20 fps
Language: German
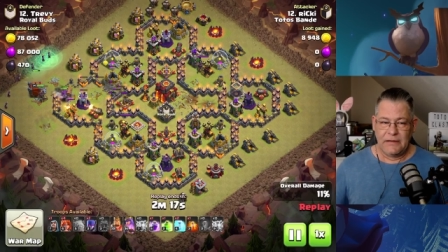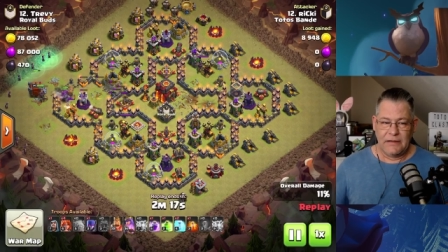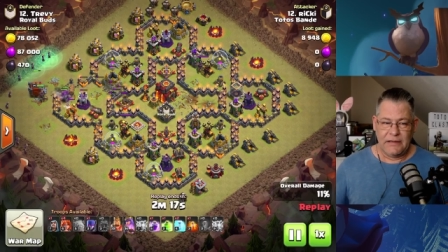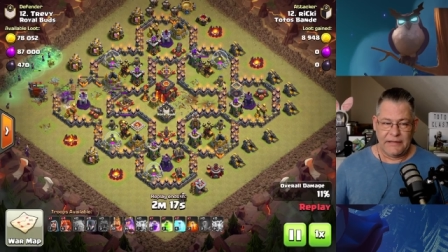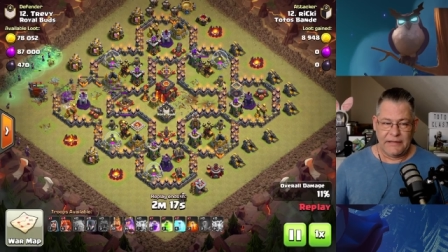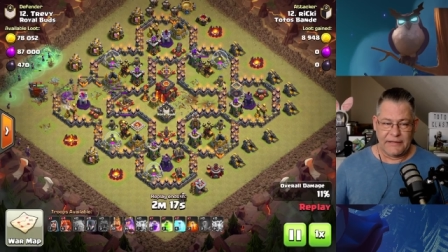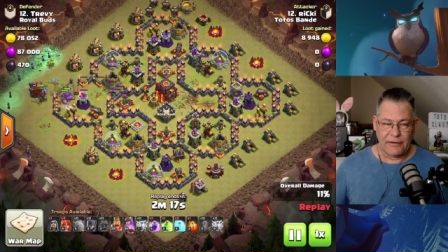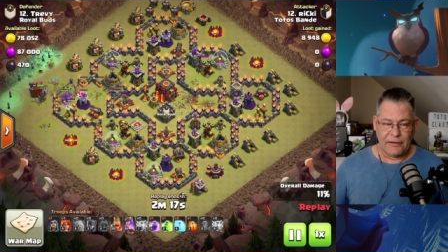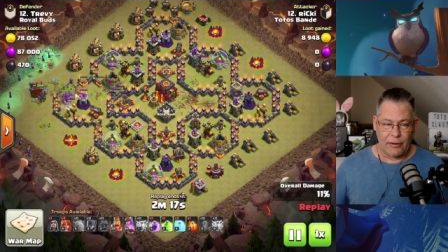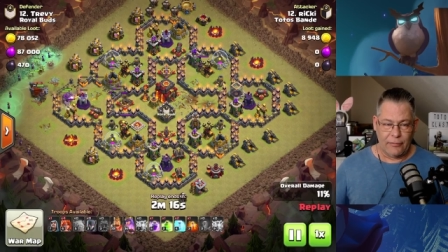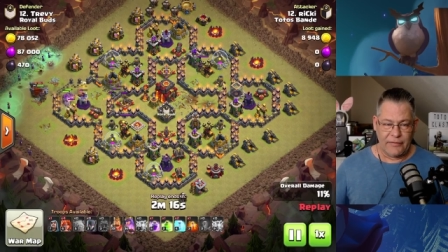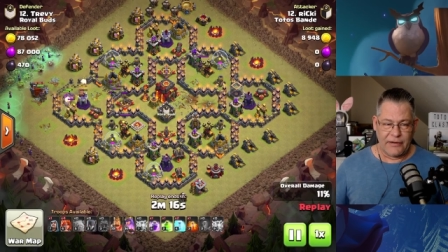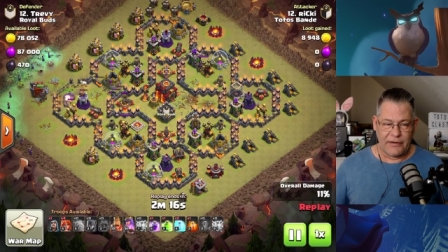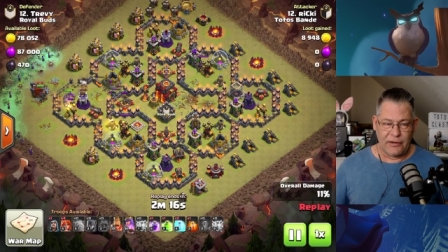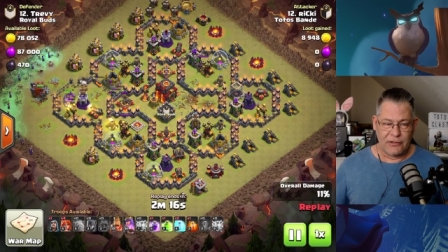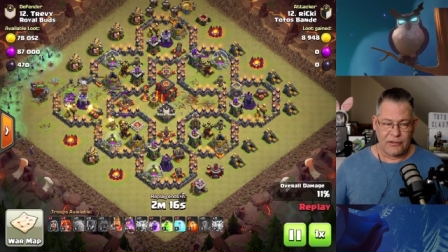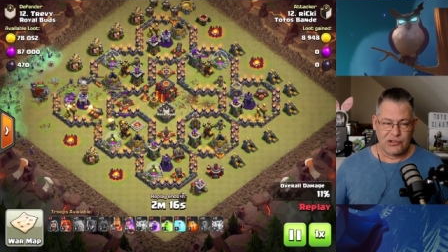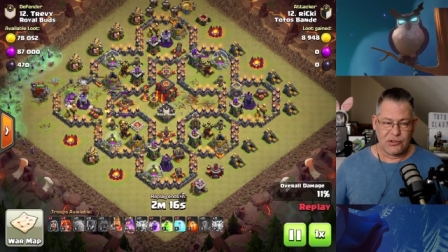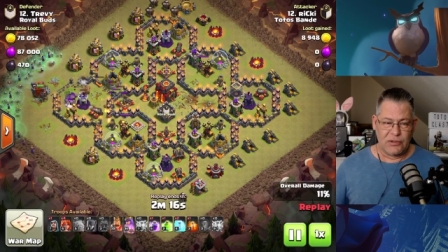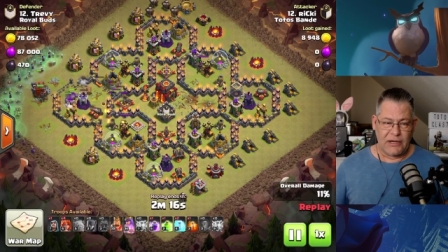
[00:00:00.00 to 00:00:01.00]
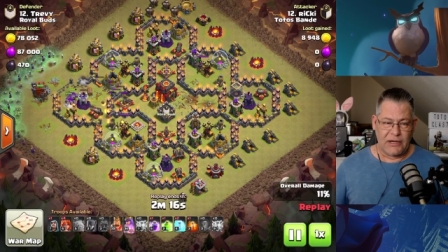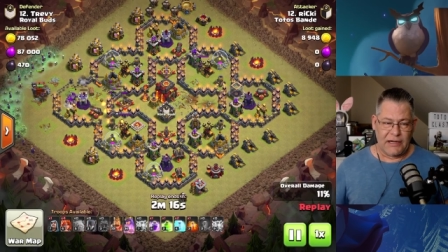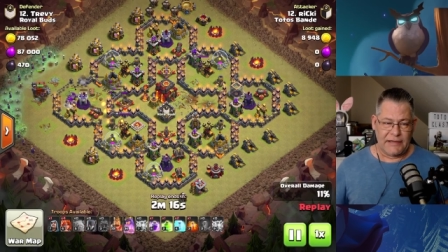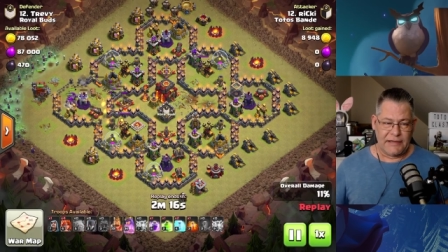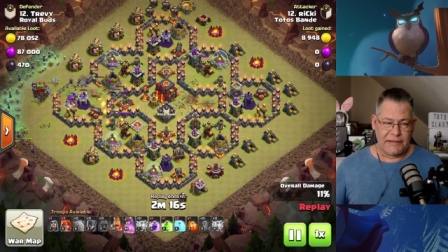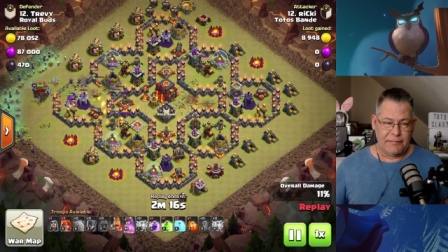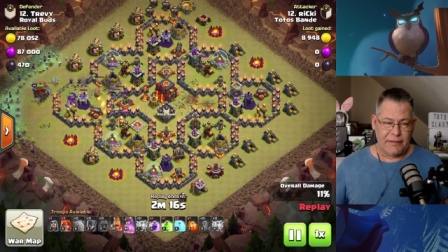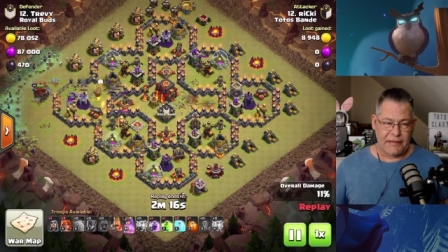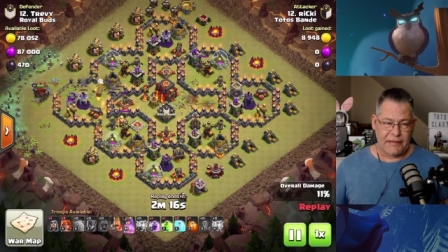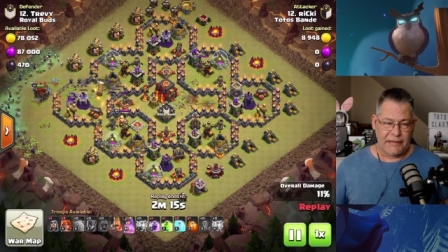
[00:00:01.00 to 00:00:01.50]
Ich glaube, wir können schon gar
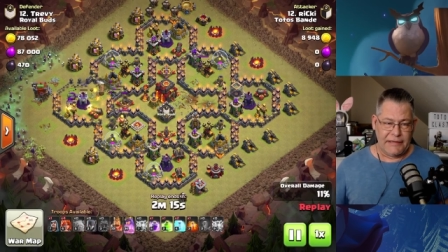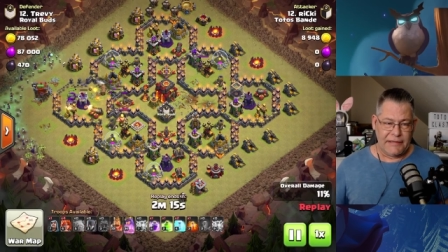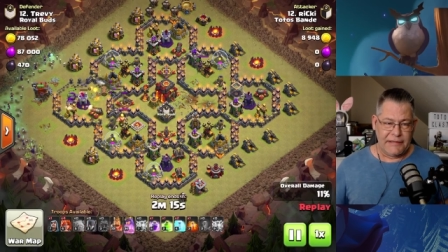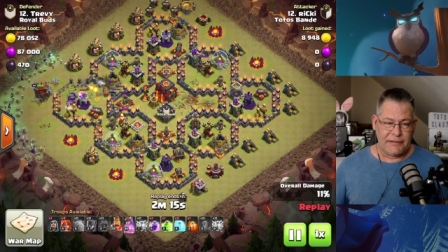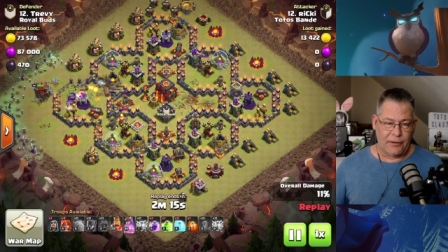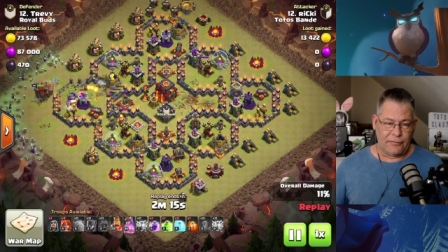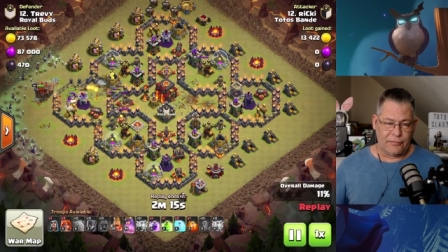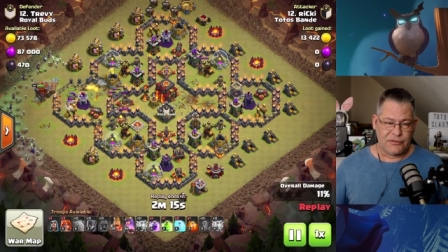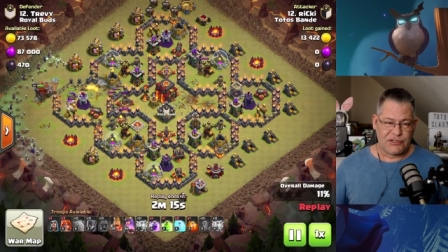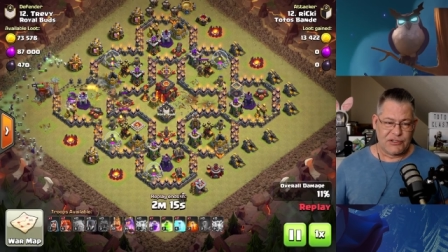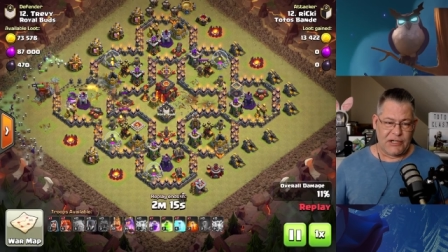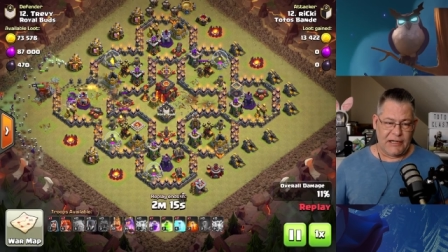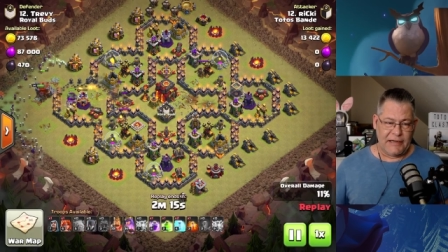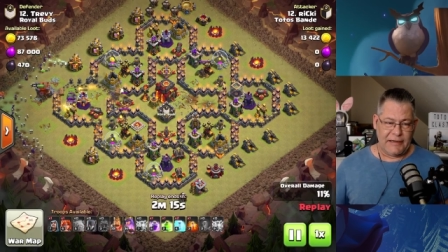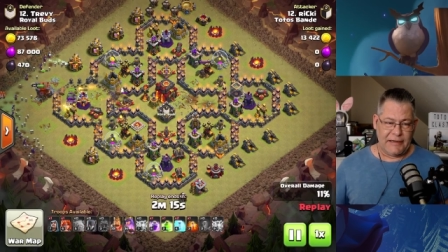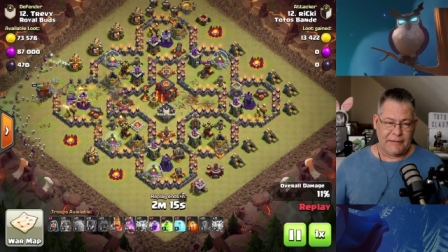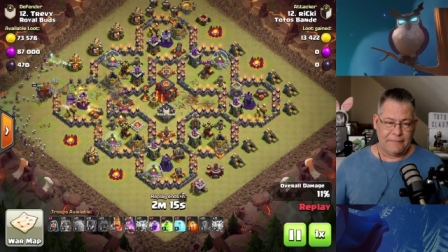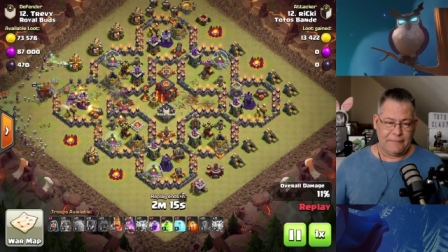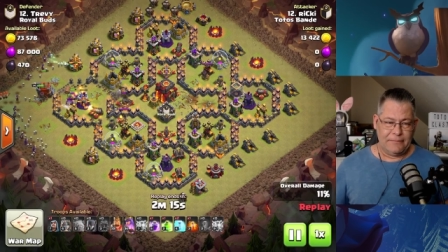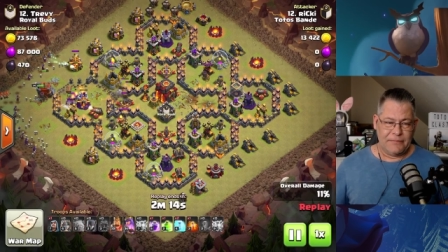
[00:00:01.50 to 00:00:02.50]
nicht mehr nicht aufsteigen.